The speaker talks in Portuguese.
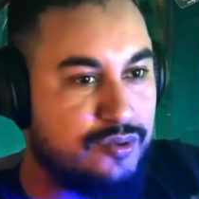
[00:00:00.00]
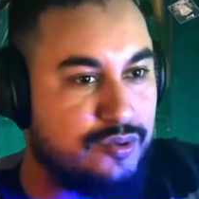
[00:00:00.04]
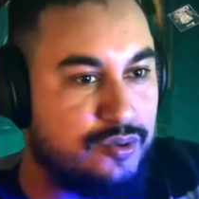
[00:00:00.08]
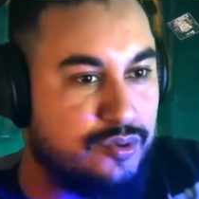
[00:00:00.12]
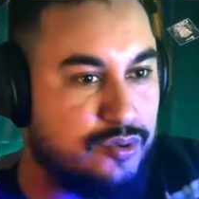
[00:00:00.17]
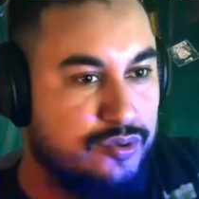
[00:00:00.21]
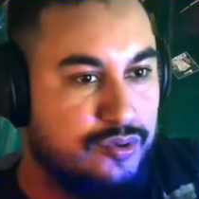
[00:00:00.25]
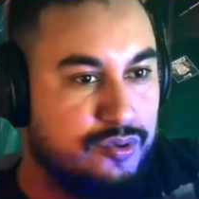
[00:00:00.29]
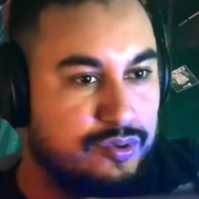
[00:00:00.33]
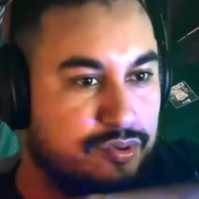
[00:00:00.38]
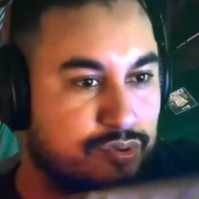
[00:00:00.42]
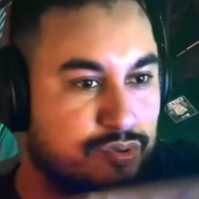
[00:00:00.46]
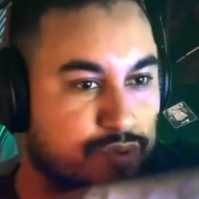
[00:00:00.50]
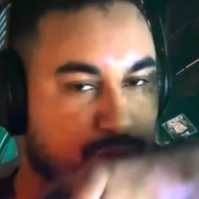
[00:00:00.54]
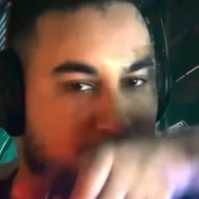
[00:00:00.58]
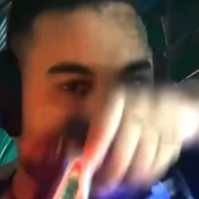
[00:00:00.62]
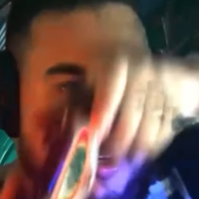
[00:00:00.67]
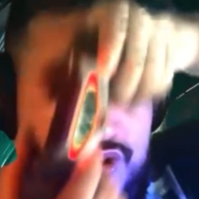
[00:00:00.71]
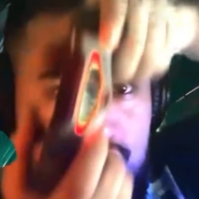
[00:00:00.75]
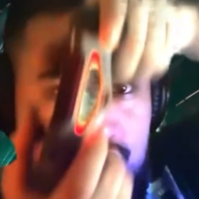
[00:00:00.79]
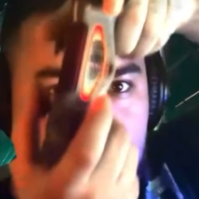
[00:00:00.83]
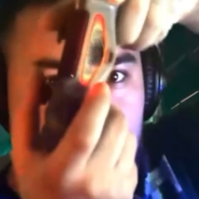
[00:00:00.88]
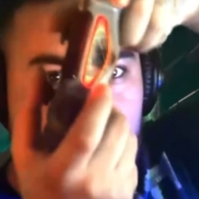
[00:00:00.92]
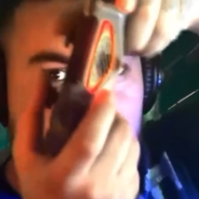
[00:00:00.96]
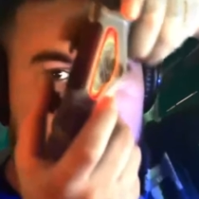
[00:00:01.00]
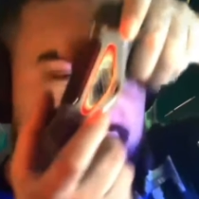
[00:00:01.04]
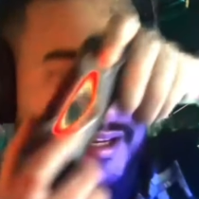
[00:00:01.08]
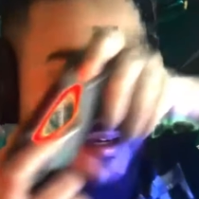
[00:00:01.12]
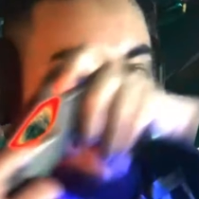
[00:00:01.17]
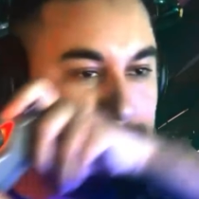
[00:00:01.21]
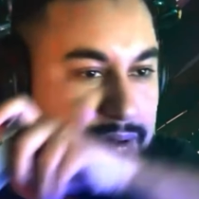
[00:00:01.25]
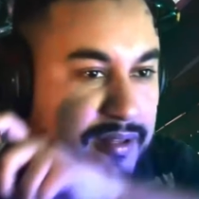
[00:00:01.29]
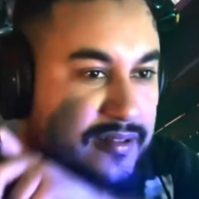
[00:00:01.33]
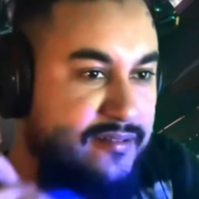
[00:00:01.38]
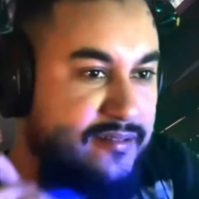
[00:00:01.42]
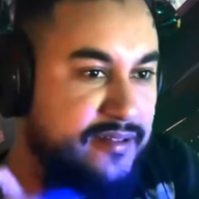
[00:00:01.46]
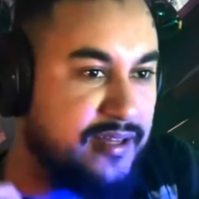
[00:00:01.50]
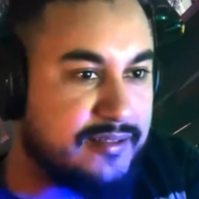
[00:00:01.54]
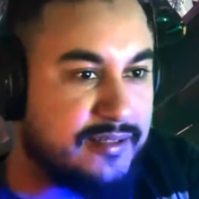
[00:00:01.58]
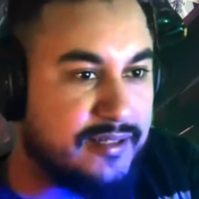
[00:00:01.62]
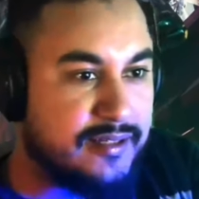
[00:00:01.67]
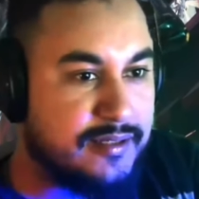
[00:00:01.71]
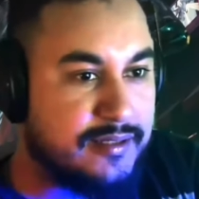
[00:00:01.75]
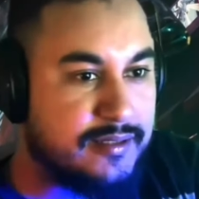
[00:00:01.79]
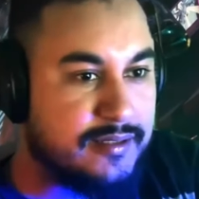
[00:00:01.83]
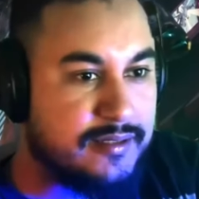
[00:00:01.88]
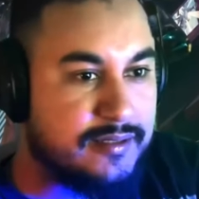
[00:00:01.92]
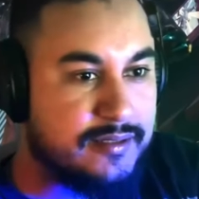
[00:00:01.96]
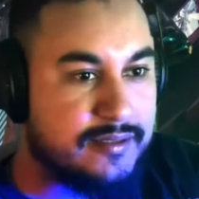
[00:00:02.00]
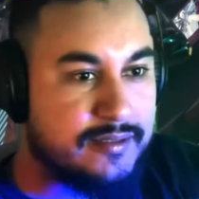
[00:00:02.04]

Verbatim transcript: num Dual Shock, rapaziada.